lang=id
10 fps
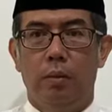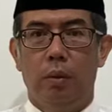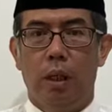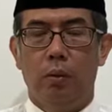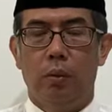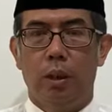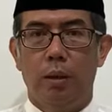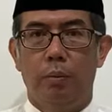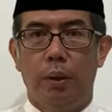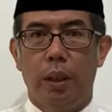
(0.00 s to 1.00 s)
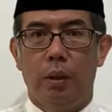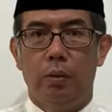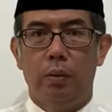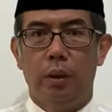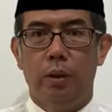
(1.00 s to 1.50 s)
melakukan
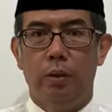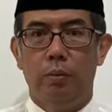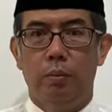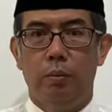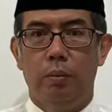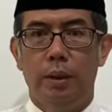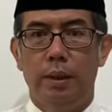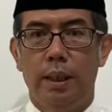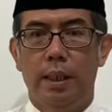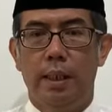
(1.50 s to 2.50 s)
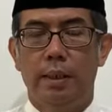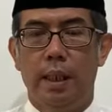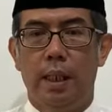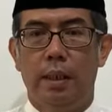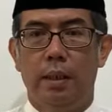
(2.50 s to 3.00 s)
perilaku hidup bersih dan
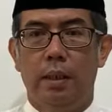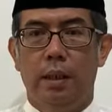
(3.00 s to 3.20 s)
sehat,